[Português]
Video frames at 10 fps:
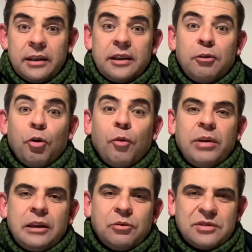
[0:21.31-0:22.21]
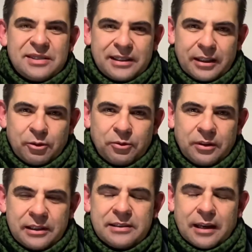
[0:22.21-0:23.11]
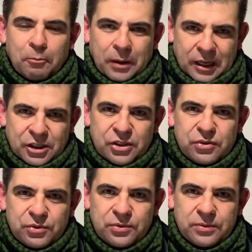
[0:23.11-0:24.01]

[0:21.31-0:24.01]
e como ele conseguiu escapar disso.